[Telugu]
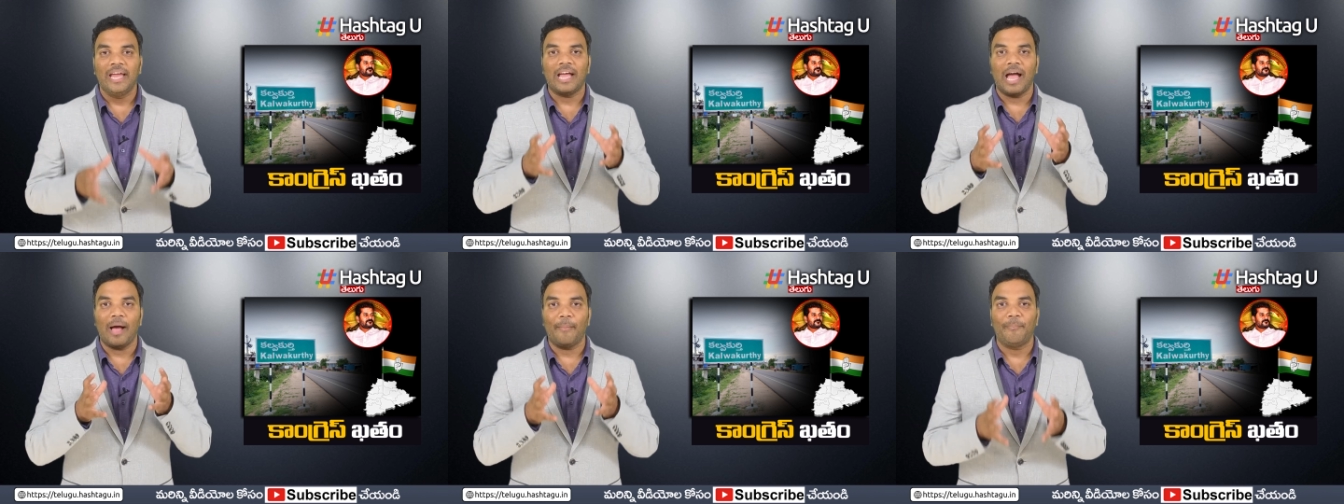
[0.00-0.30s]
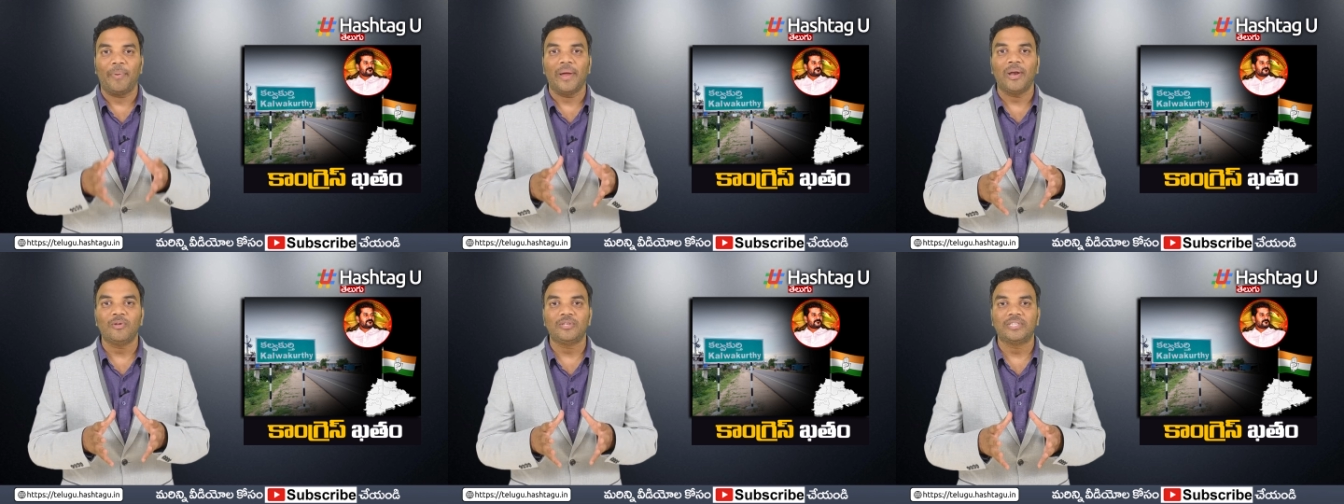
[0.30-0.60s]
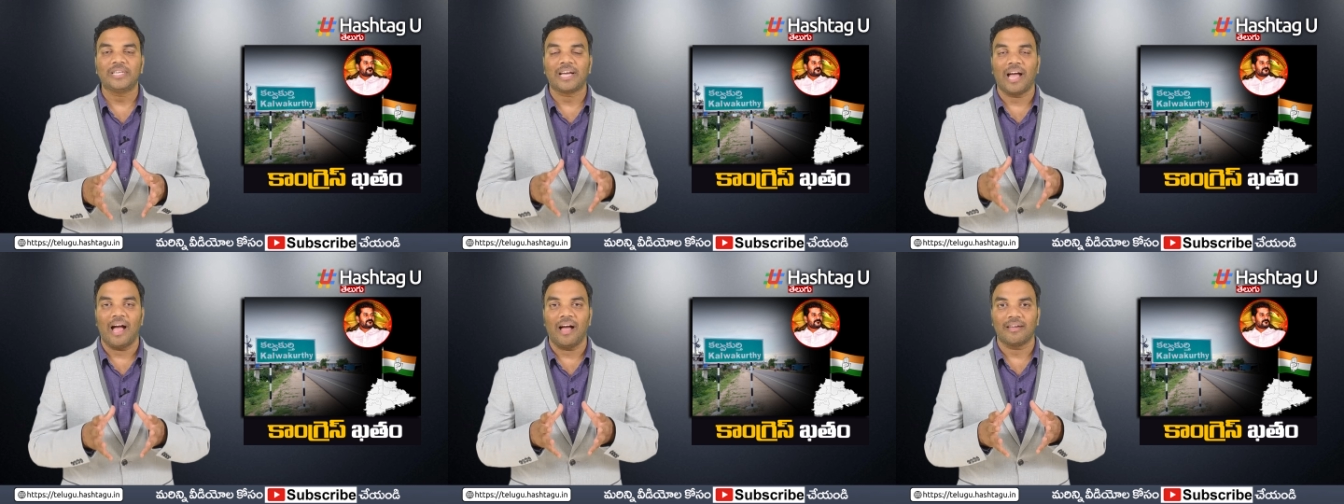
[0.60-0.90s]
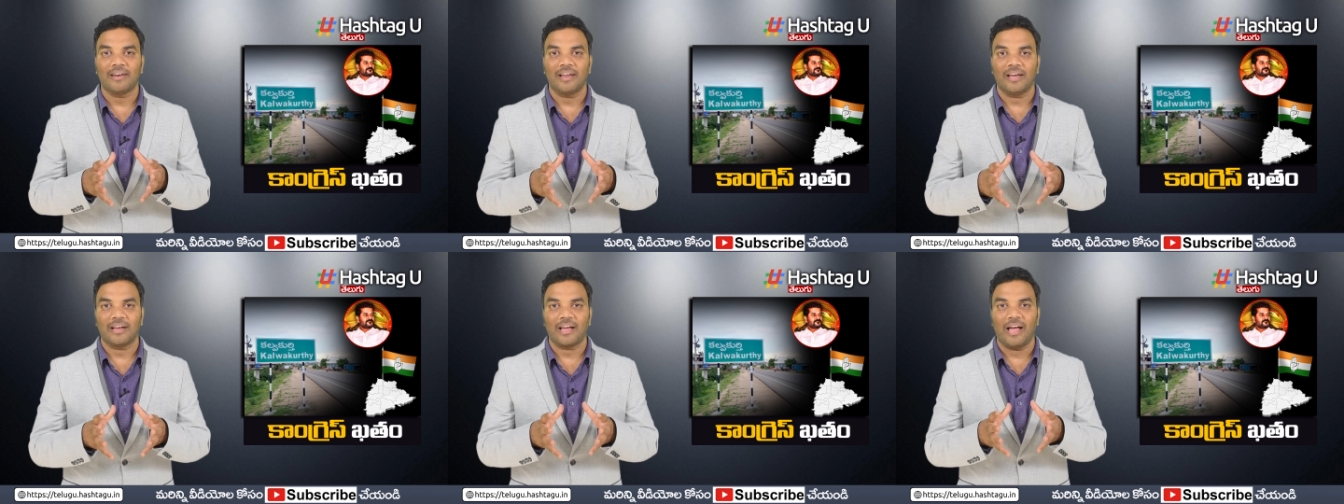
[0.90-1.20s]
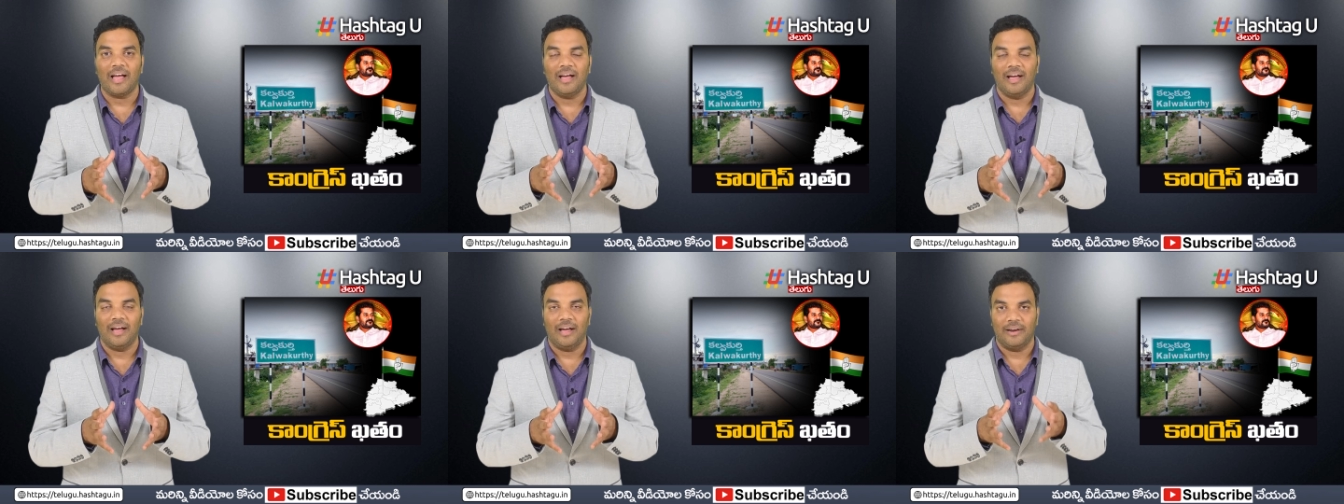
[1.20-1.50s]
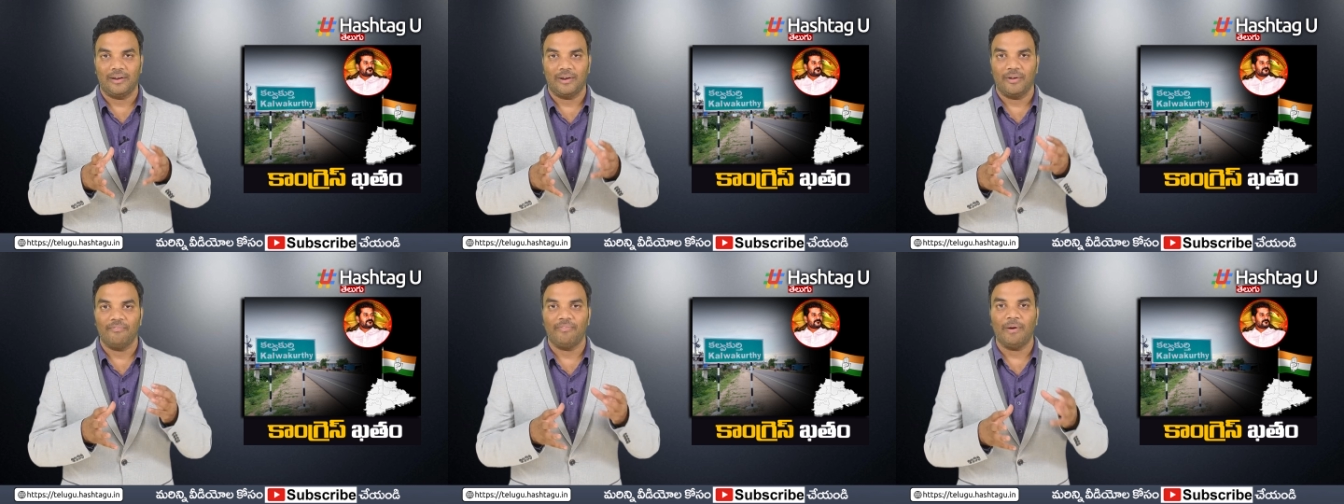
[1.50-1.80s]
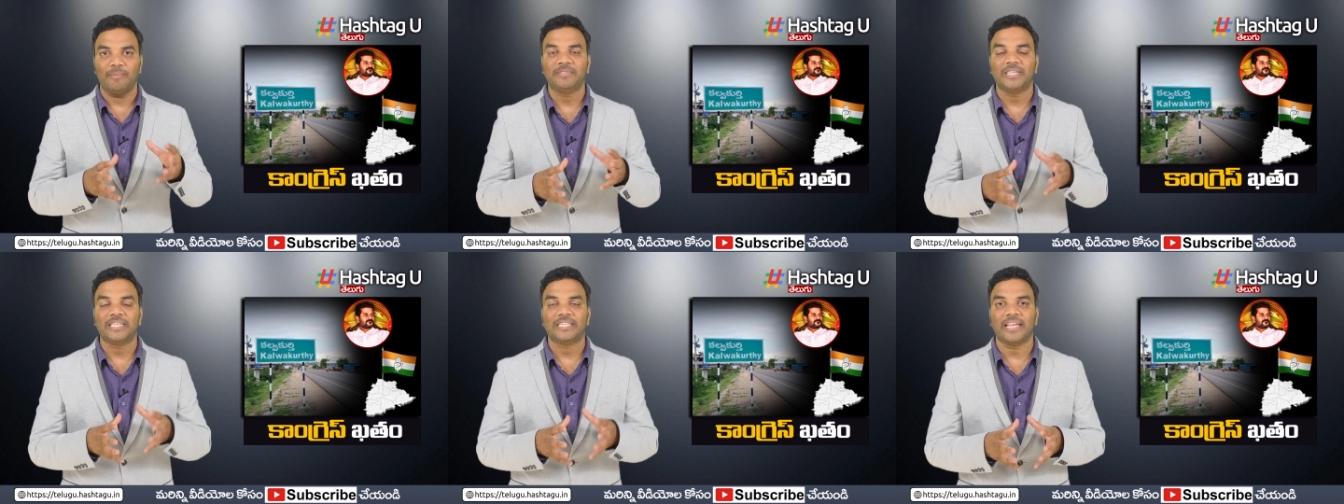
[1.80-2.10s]
ఇక అప్పటి నుంచి
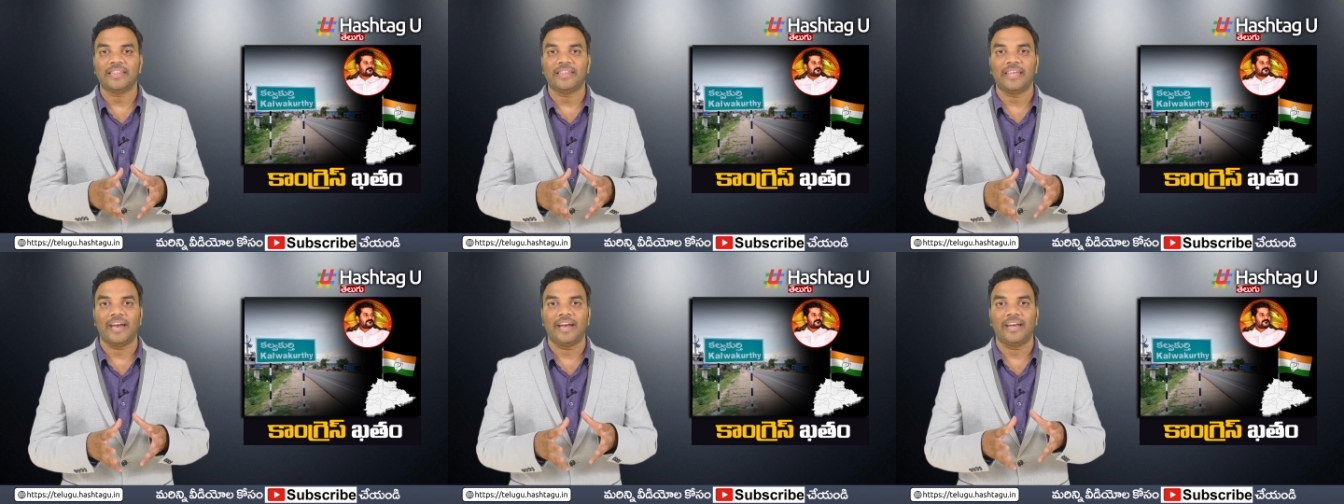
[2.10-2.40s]
కాంగ్రెస్